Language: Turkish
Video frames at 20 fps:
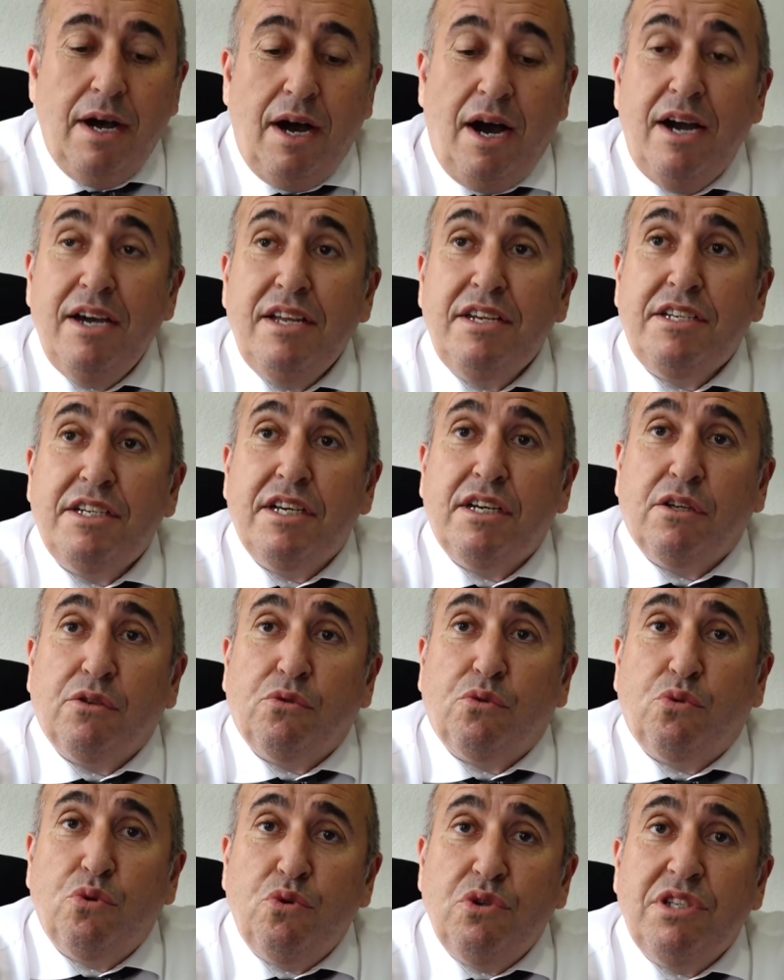
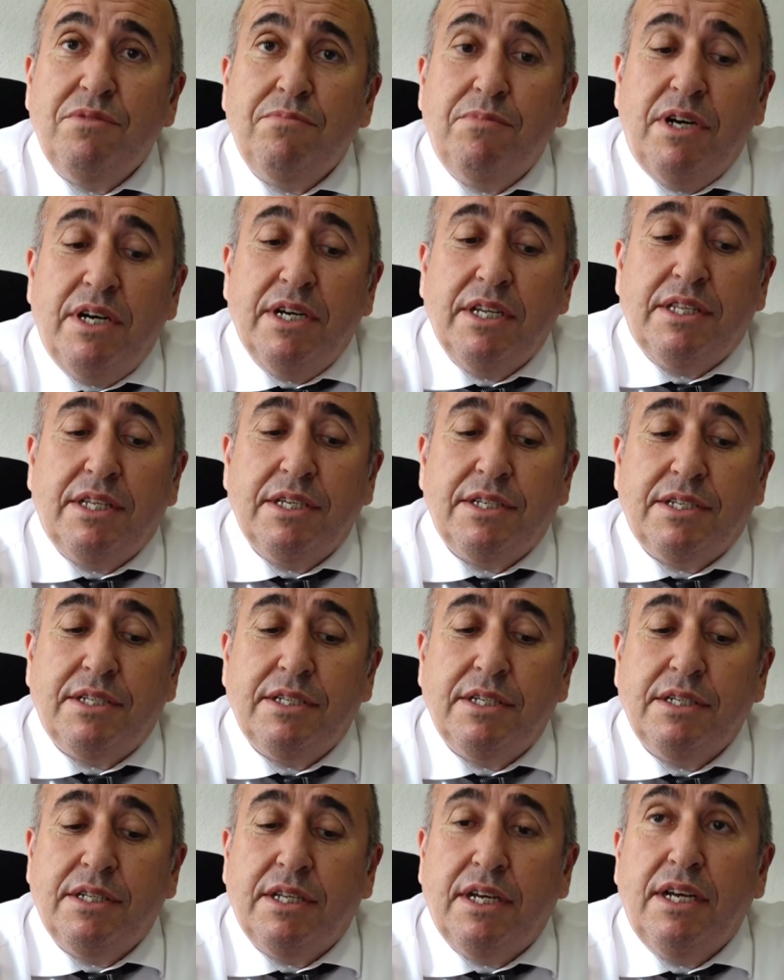Ayrıca turizm
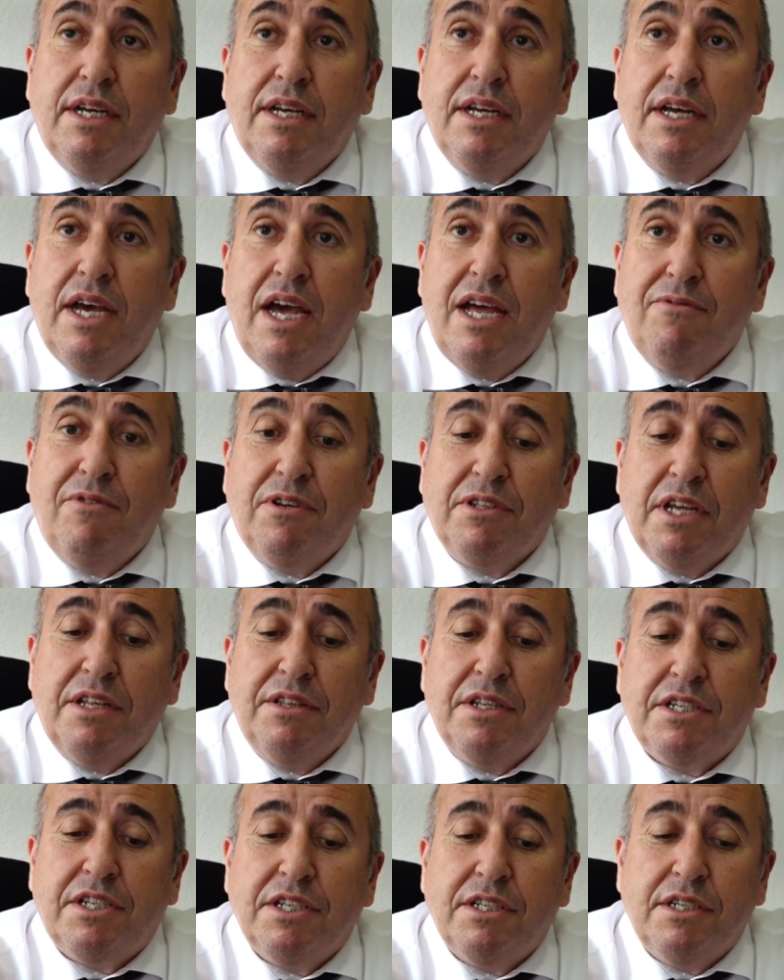haritasını da her
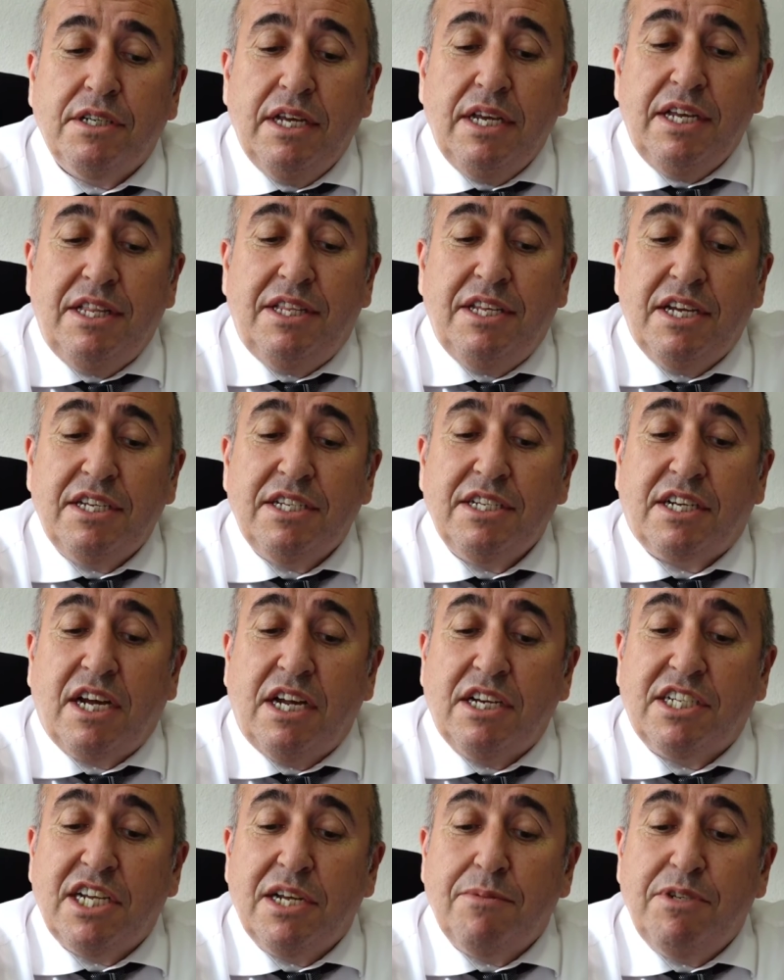vatandaşın ihtiyacını
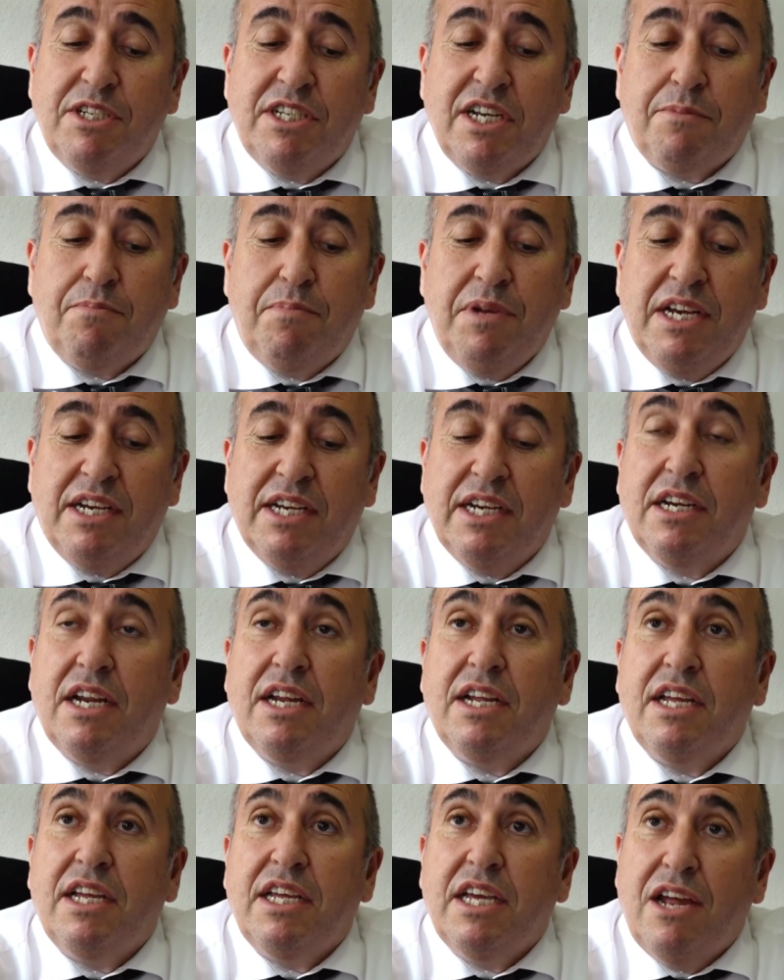karşılayabilecek
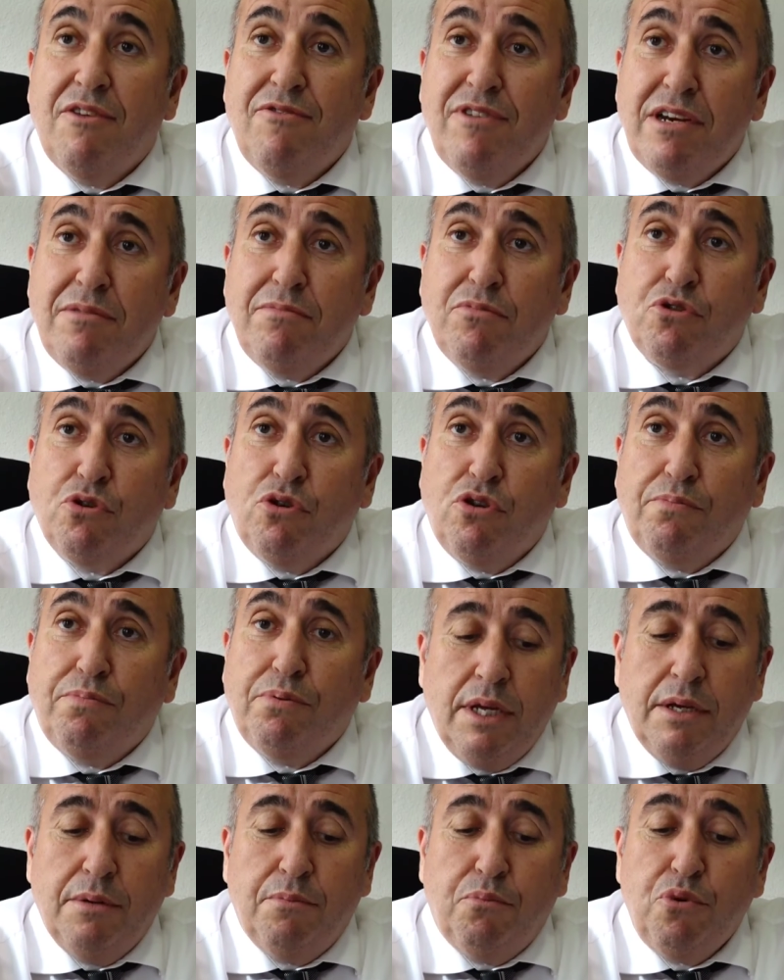bilgilere yer verilmiş olup
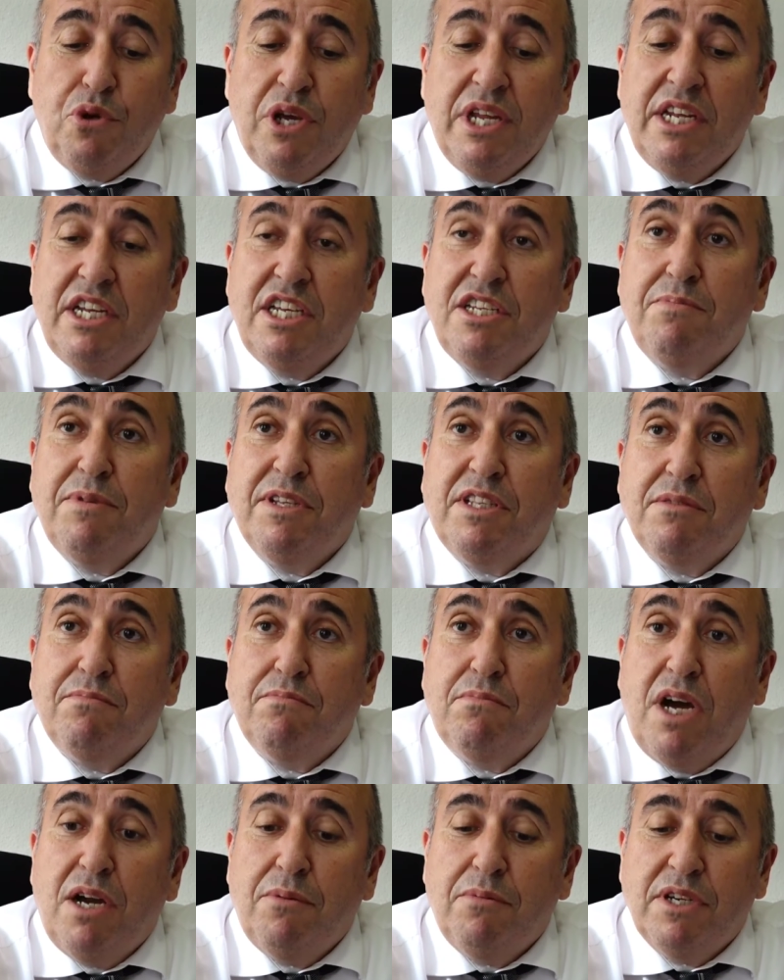e, bu yeni hizmetin
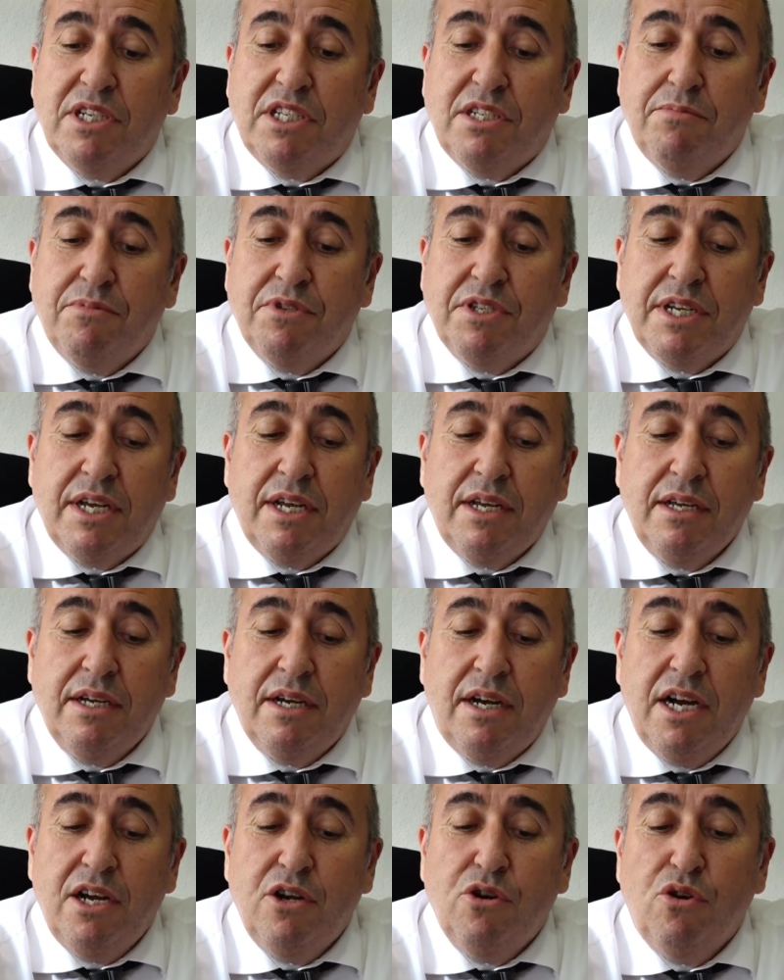Marmaris'imize
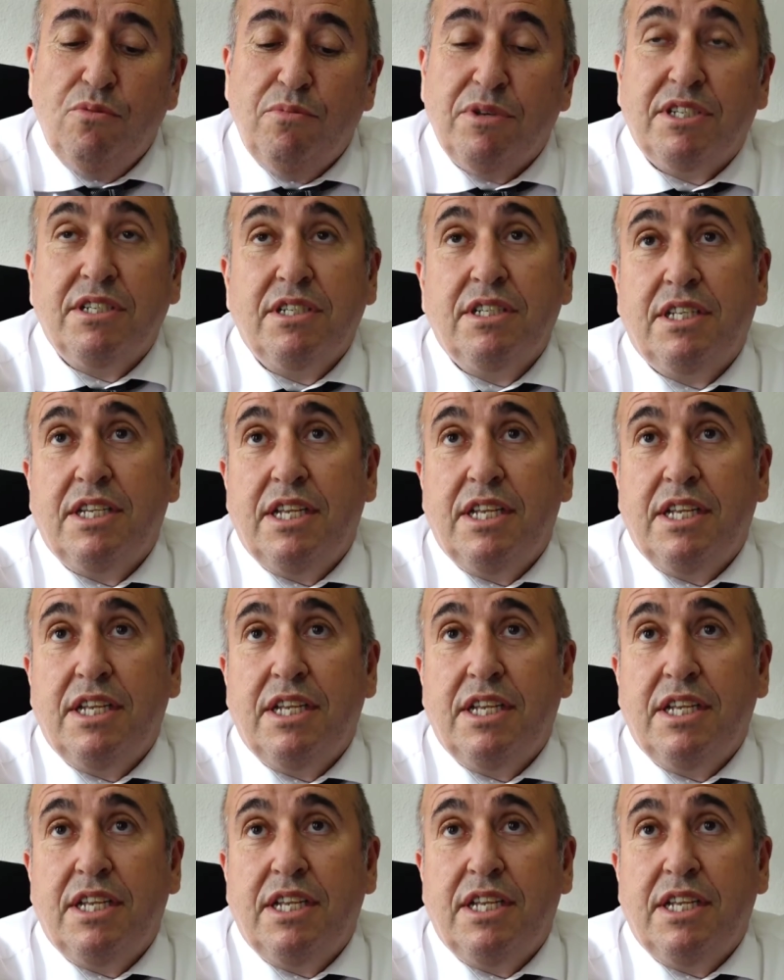hayırlı olmasını